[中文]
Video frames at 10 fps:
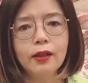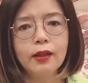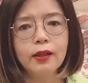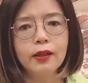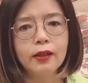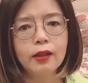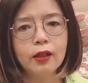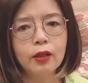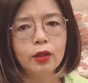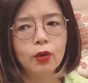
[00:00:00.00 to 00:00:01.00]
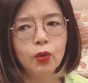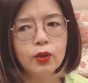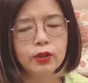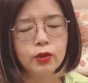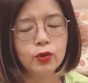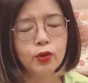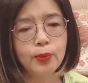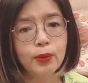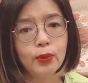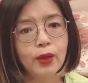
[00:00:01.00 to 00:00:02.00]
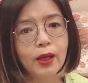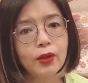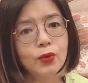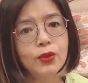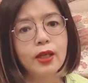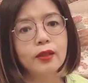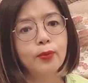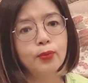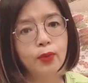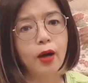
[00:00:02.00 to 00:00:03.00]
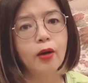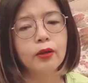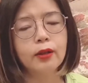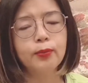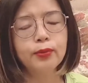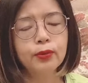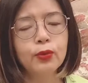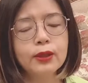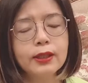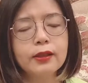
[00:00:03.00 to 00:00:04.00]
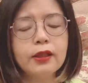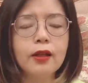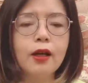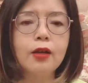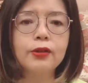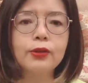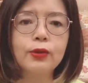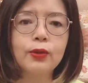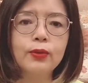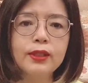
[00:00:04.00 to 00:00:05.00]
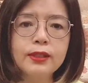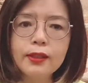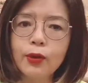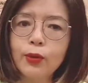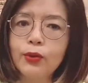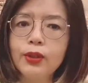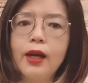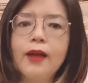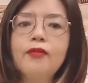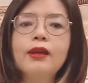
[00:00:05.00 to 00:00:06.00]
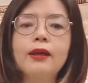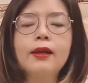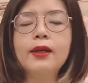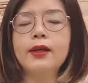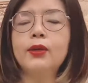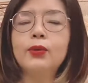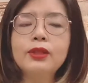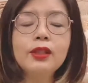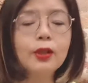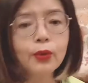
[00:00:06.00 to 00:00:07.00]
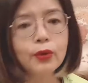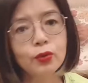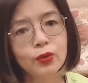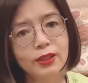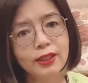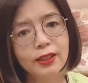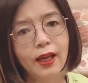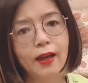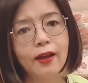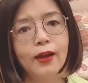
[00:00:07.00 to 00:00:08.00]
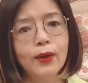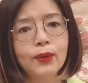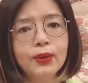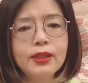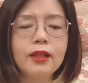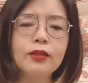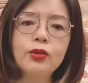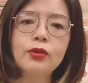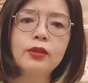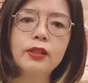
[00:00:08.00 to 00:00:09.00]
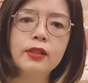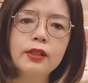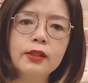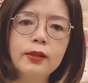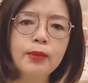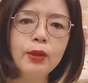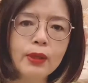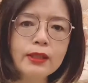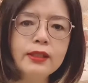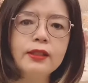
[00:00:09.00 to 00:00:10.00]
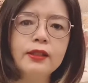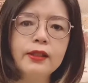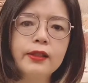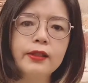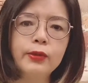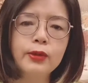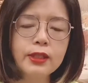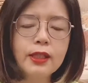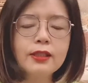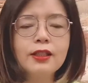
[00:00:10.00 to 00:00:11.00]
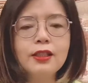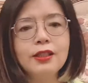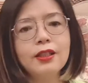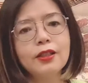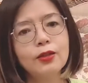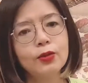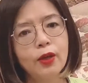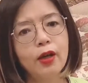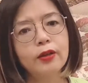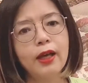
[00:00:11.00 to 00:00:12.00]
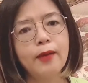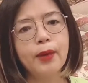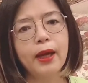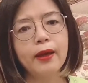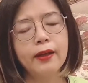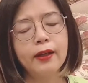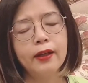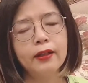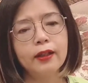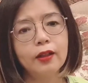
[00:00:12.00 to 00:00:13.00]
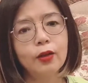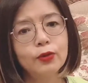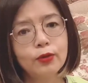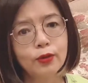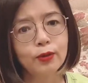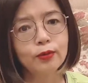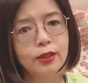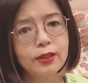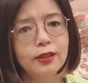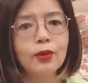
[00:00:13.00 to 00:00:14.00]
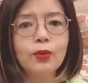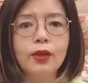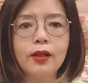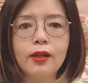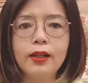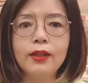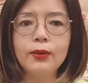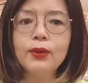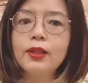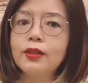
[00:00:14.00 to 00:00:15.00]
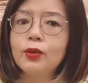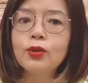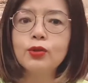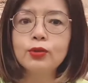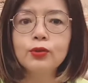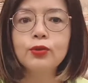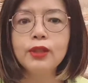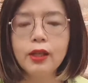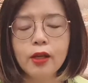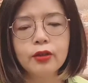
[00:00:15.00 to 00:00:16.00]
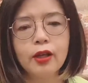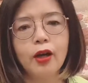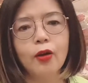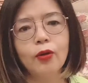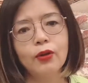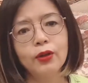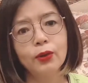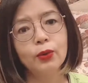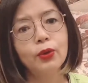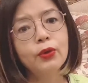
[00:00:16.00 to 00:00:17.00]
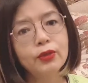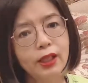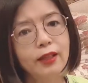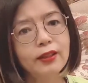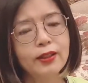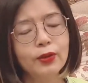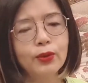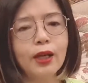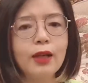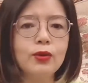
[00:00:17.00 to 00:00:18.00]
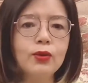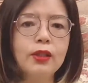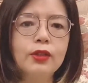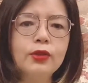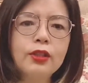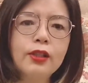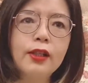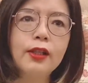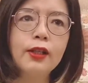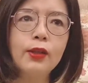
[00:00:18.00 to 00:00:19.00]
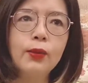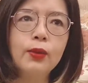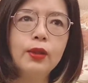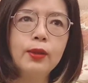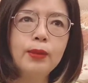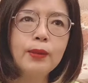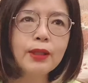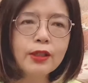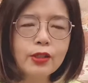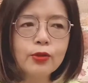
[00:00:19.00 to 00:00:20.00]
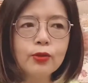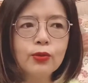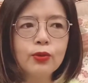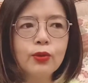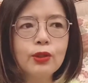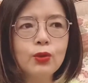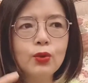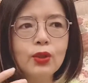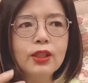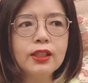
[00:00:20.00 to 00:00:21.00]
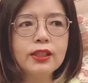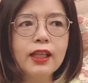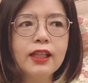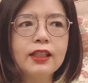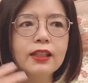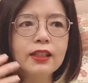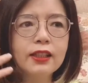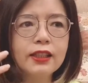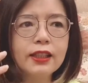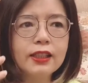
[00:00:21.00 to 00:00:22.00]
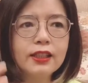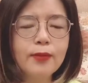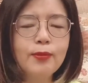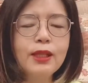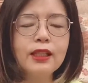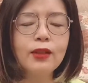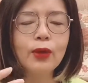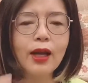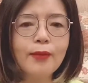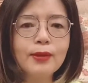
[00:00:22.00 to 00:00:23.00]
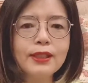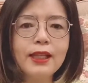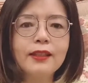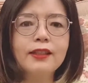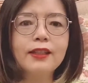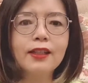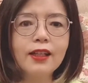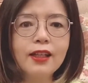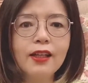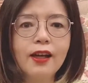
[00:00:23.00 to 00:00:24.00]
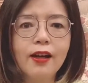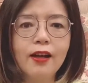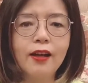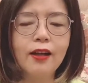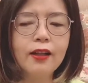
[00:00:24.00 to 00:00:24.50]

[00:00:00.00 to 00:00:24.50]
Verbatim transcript: 呃，或者是说比我原来预想的不好了，不如我想象的好的时候，我心里会有一个安慰，我心里会有所期待，我会想着说没关系，我相信一切是最好的安排。等到最终的结果。有可能会出乎意料的好，我会有这样的一种感觉了，就是我冥冥之中会觉得那个神秘的我看不见的这个力量哈，